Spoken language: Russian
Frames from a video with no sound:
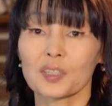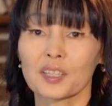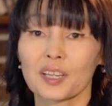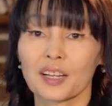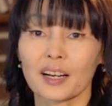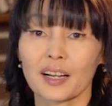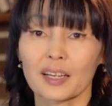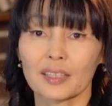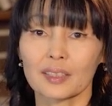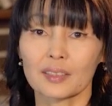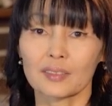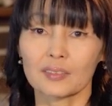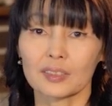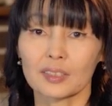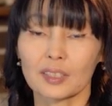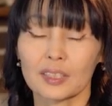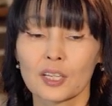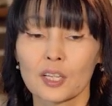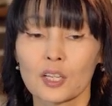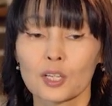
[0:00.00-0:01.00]
меня
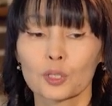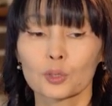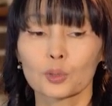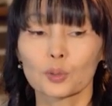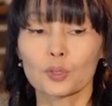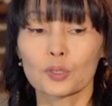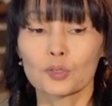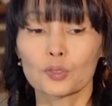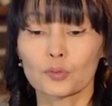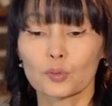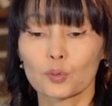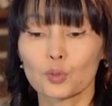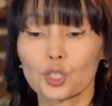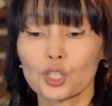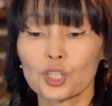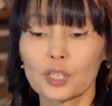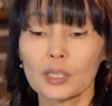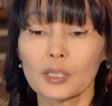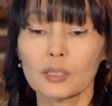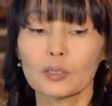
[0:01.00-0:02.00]
радовало. То есть в
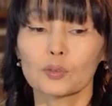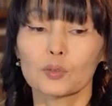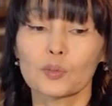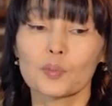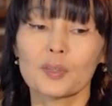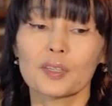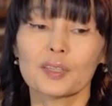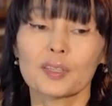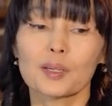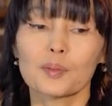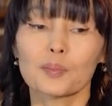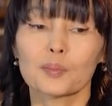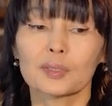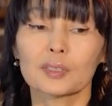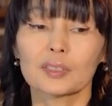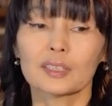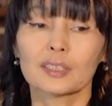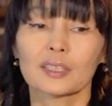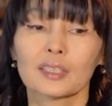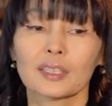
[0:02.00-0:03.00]
душе у меня
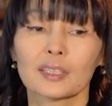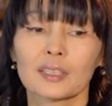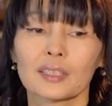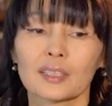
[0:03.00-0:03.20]
была